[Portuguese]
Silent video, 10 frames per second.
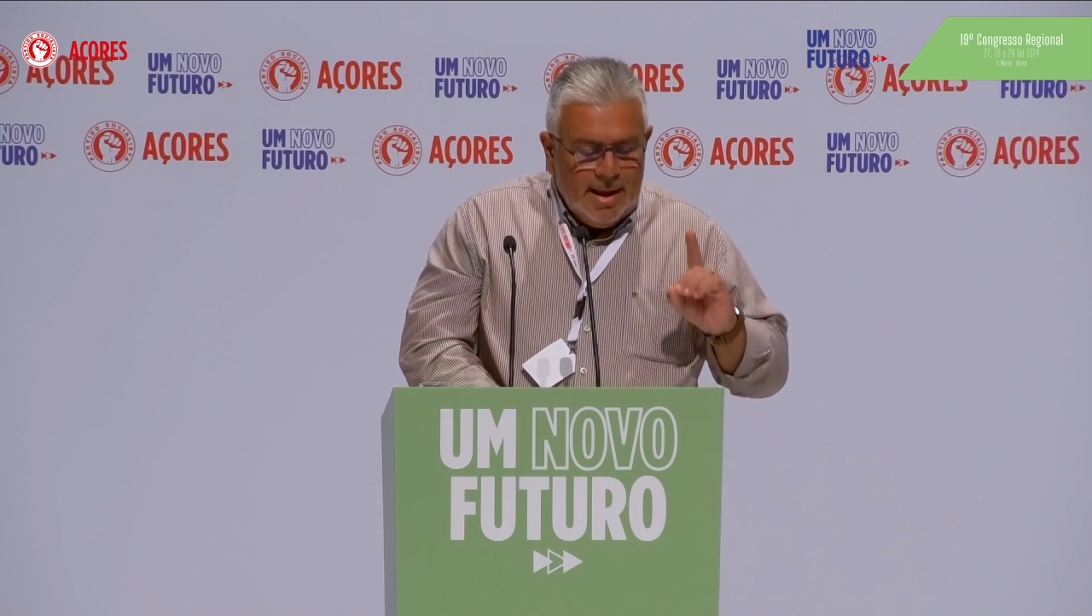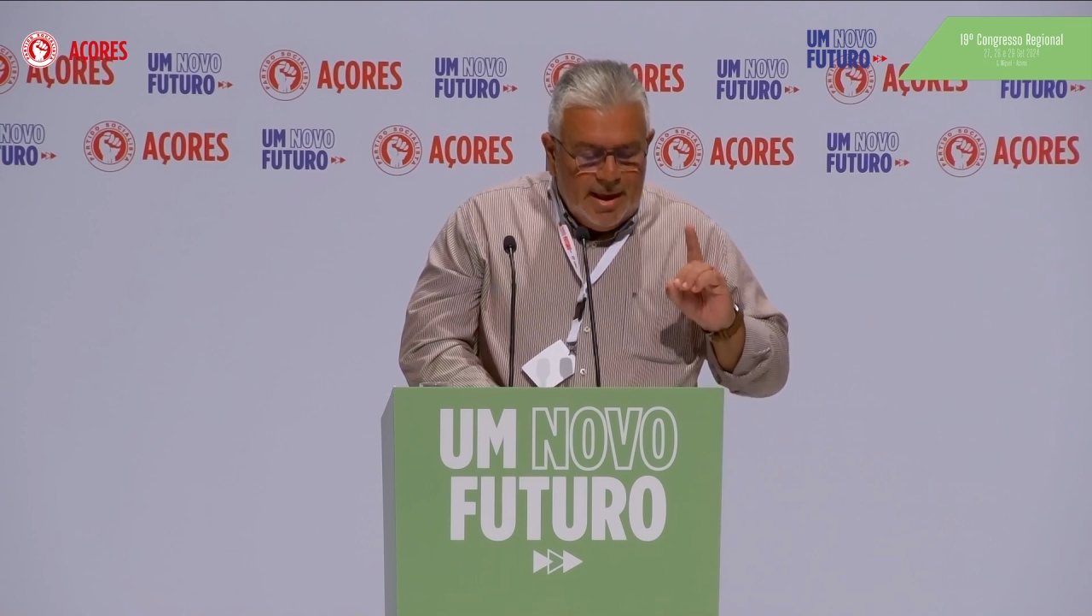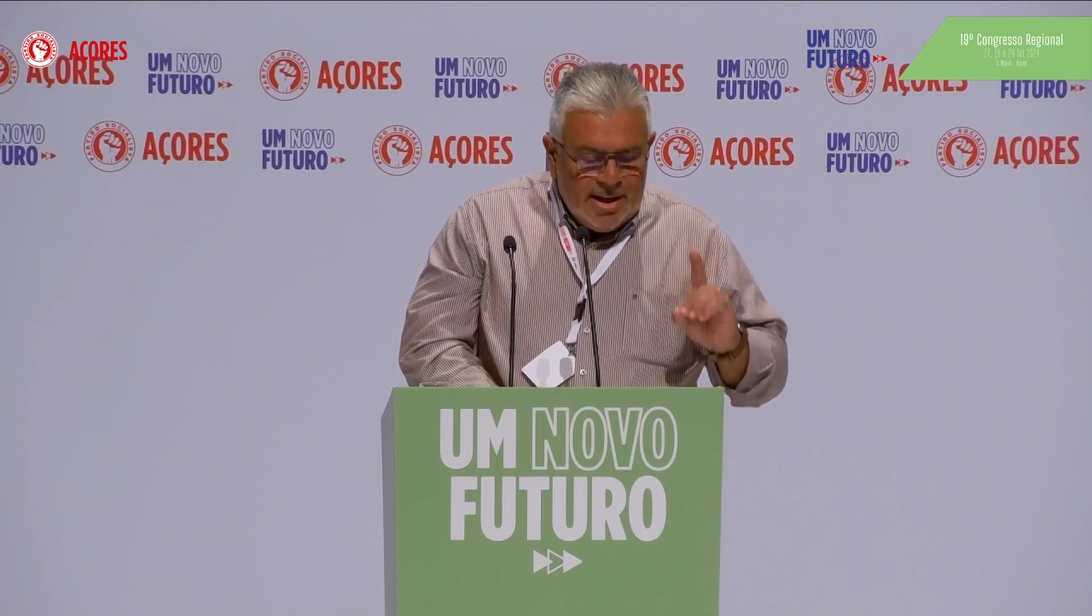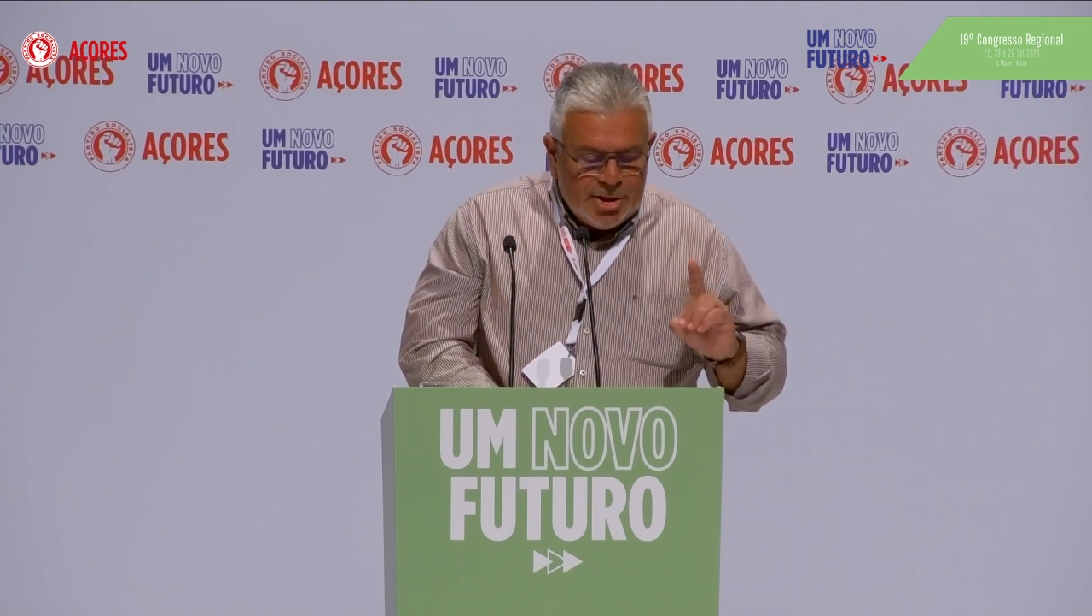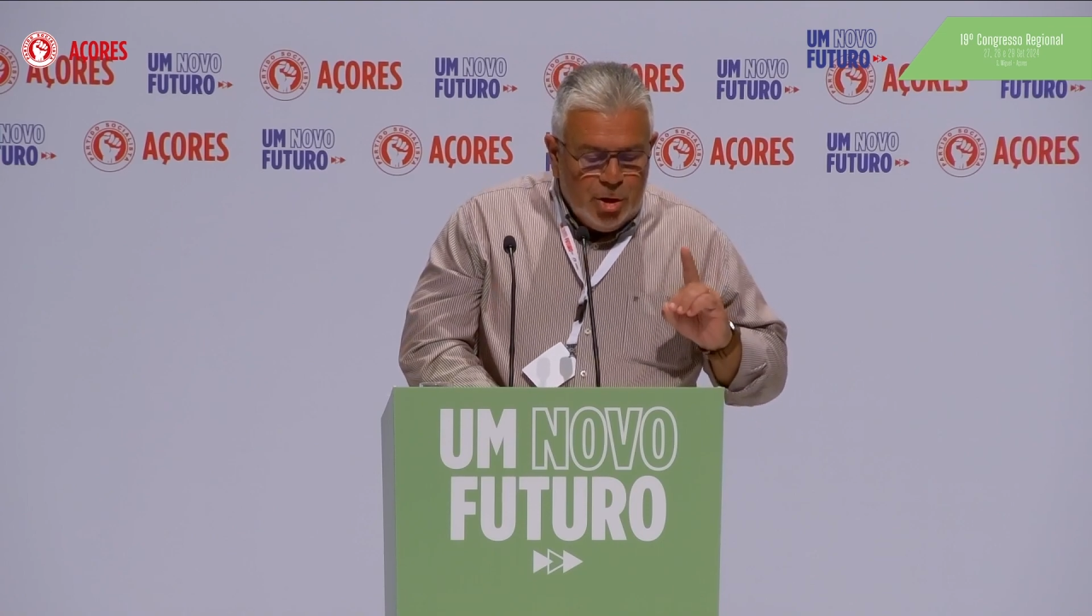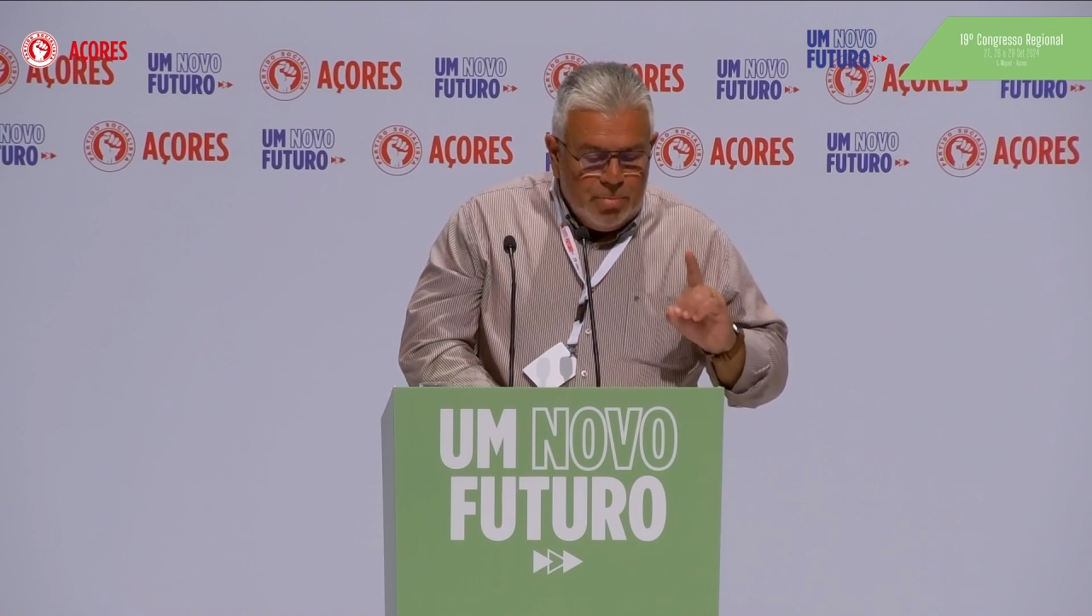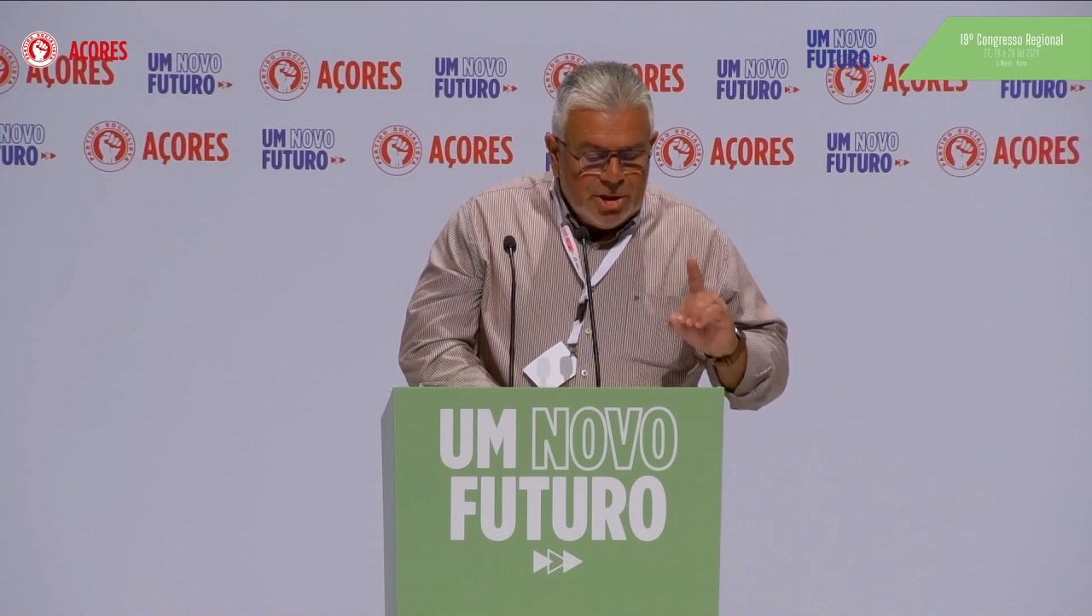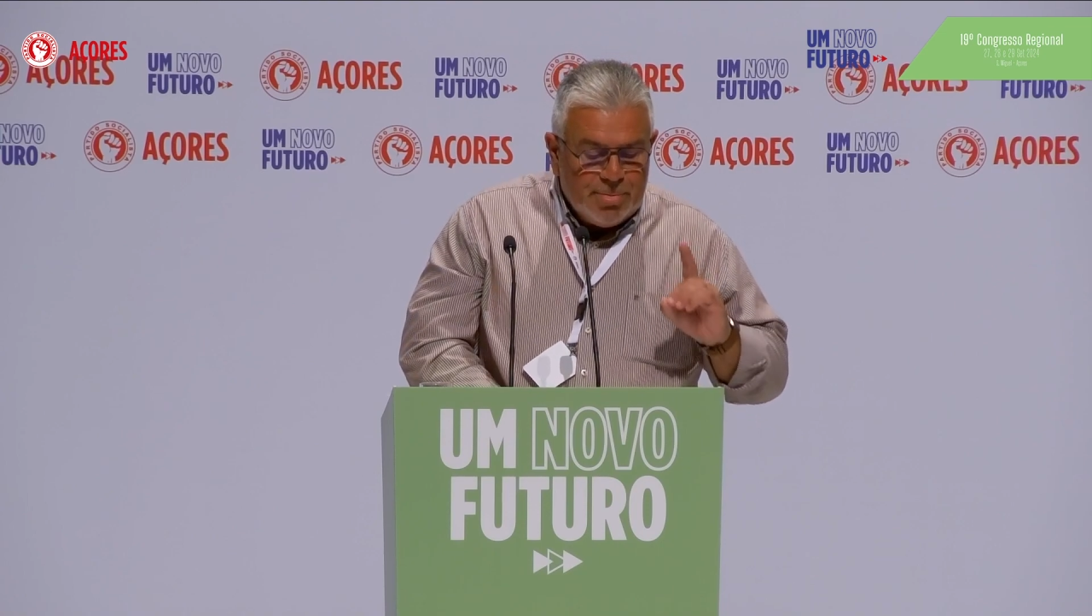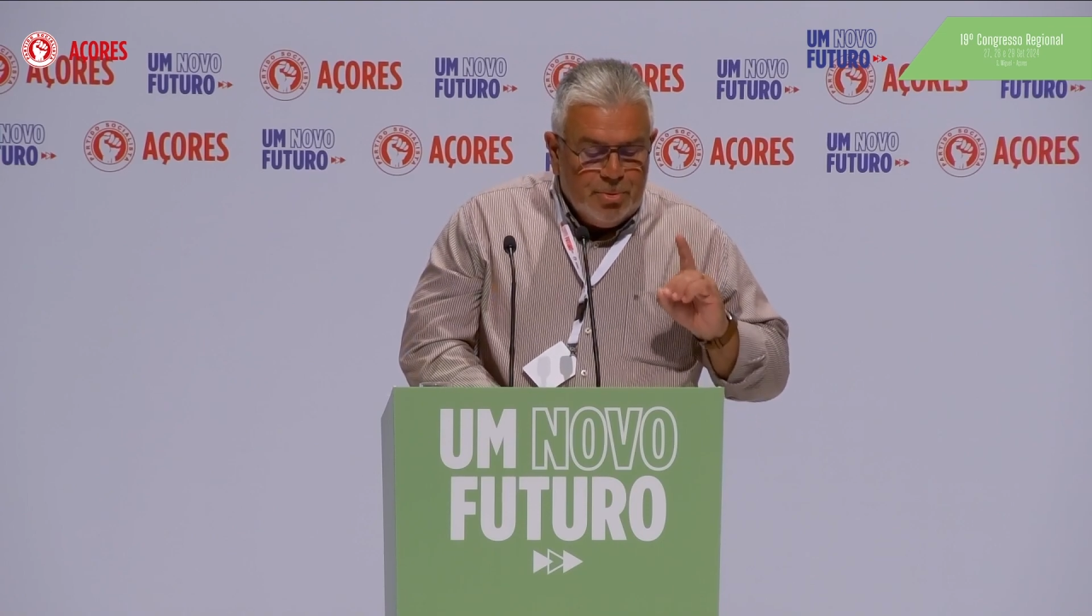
este é o mesmo